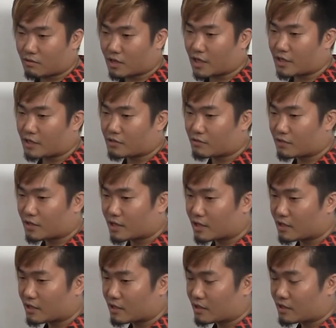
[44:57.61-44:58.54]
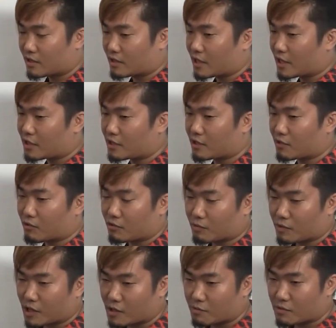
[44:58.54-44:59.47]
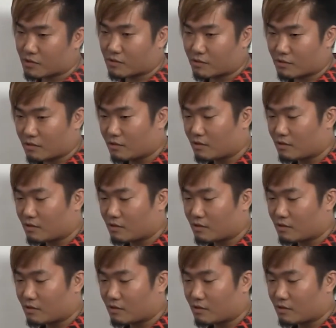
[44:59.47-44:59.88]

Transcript: 会場で泣いてたこともあります